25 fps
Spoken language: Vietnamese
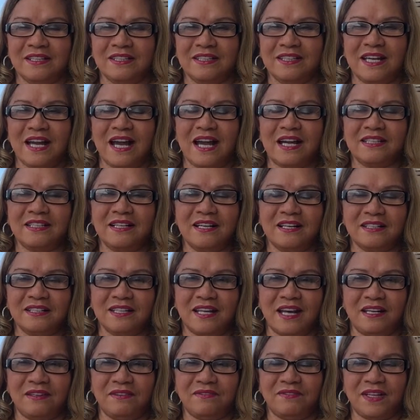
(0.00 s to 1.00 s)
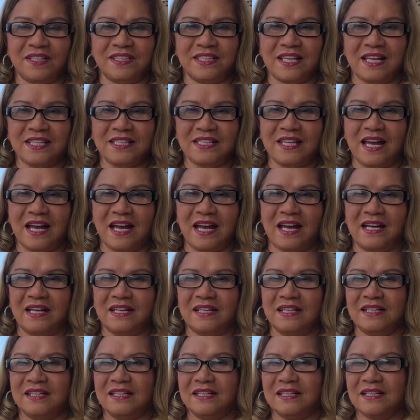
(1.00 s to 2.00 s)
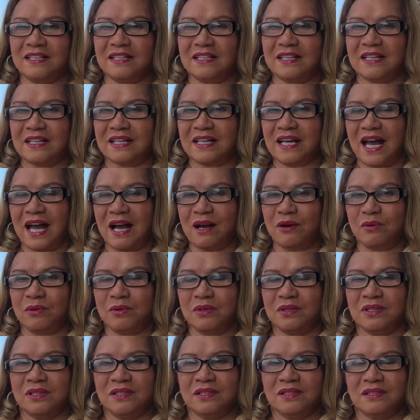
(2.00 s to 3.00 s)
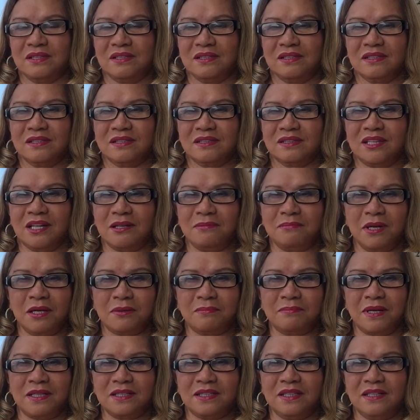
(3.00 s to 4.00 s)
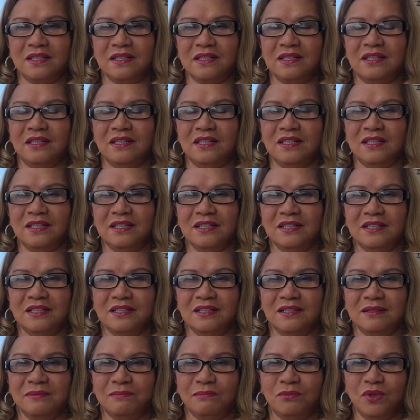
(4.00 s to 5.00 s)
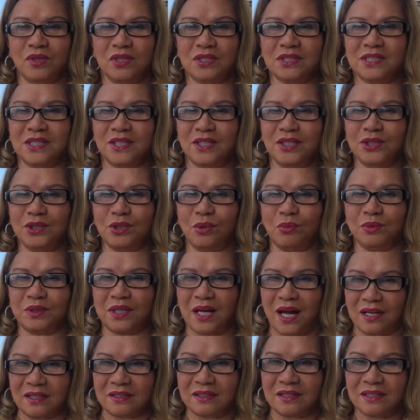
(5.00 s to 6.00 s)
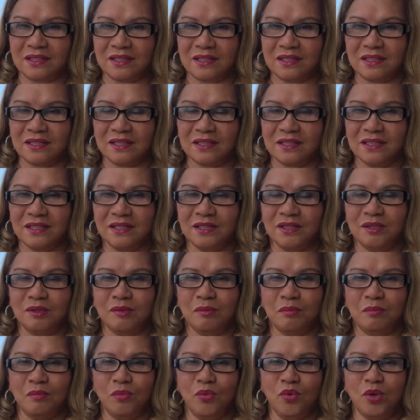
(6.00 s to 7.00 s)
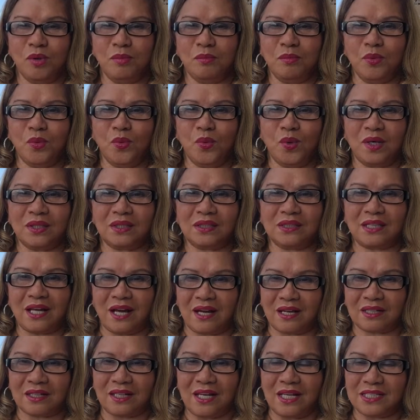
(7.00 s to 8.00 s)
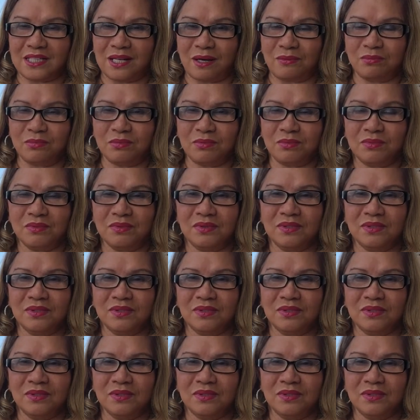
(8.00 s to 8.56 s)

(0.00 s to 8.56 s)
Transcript: giá đất nền và giá nhà cao tới mức mà những người muốn sử dụng thật muốn mua thật để sống